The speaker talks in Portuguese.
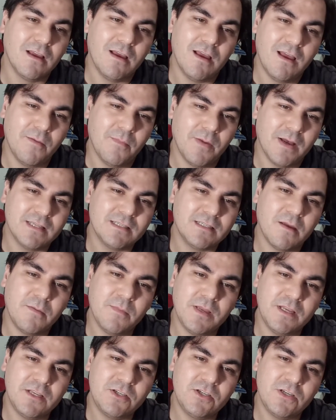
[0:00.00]
É
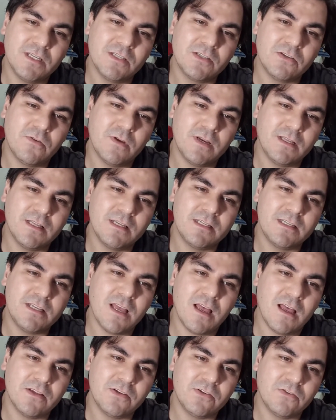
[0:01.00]
basicamente isso que o
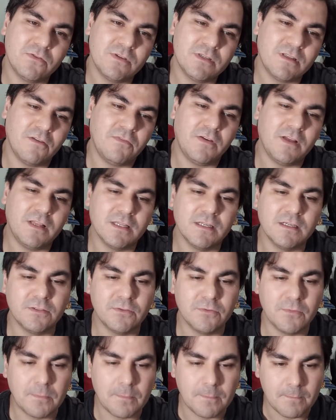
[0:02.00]
Eclesiástico está
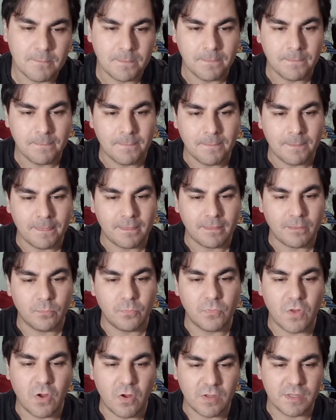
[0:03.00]
falando.
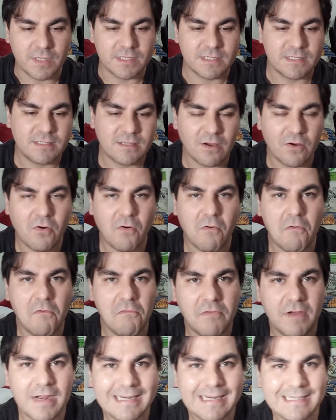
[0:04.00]
Nossa
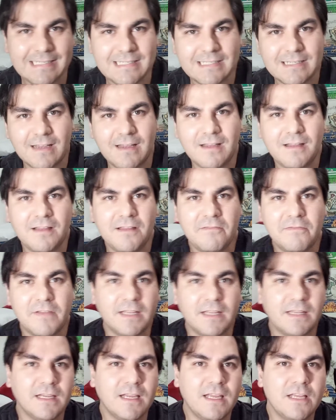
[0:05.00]
conversa
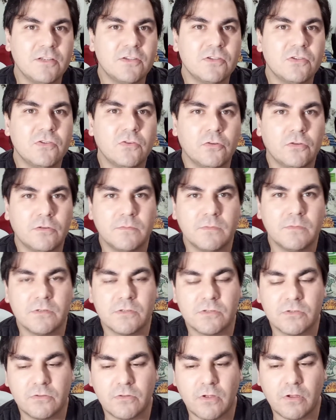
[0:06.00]
revela quem
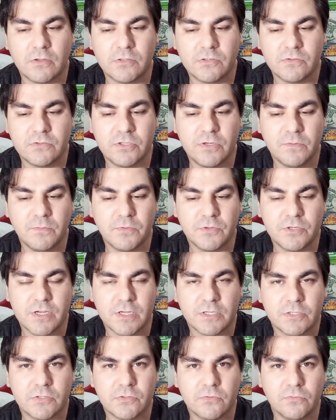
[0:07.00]
somos, o nosso tipo de
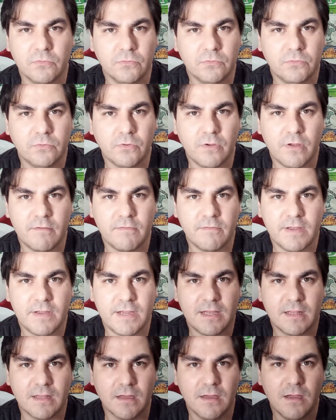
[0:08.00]
assunto
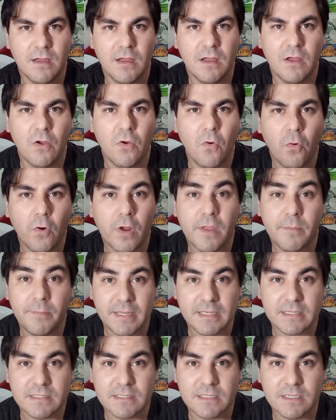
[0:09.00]
revela o que
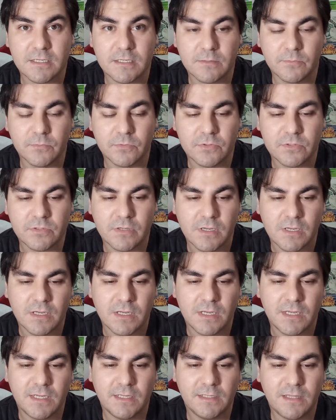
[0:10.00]
pensamos.
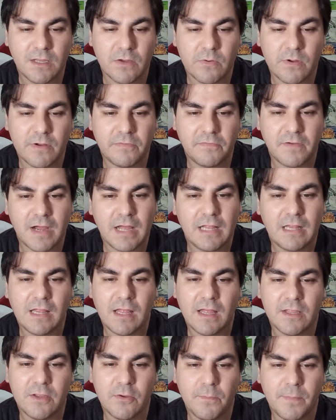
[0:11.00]
Então a
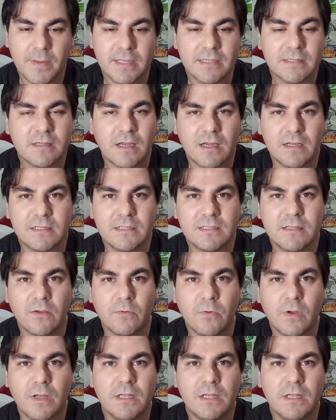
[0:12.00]
fala e o pensar estão